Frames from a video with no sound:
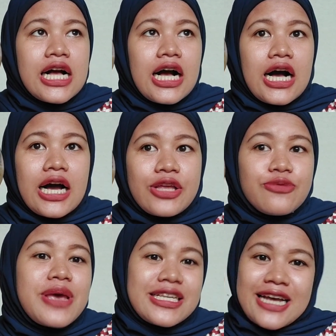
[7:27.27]
uh, itu
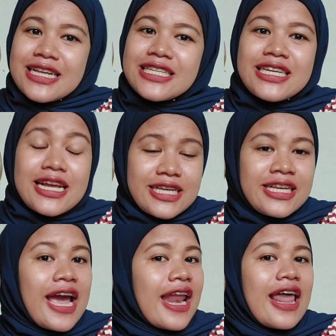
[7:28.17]
biasa aja sih
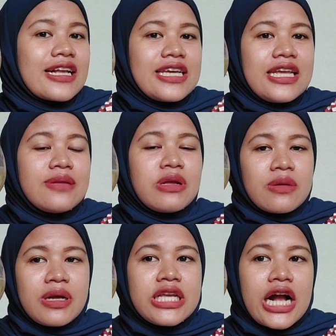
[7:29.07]
rasanya enak jadi
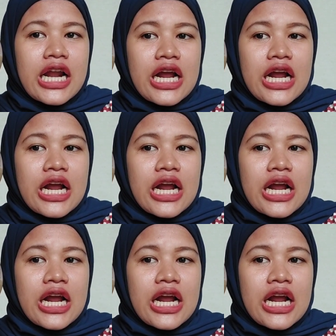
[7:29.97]
teman-teman jangan